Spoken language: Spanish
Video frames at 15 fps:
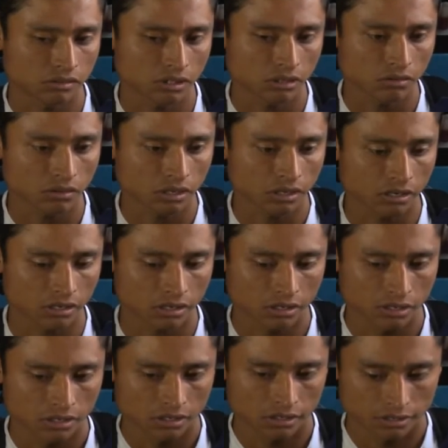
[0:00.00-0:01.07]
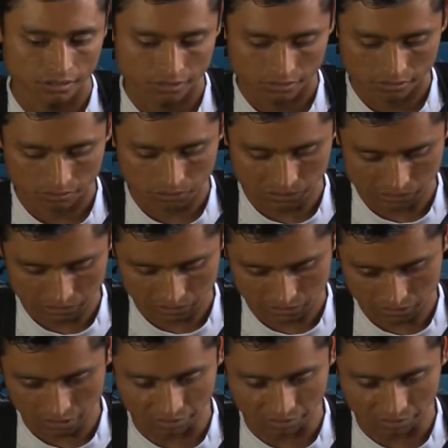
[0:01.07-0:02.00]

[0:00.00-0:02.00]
es algo que, pues,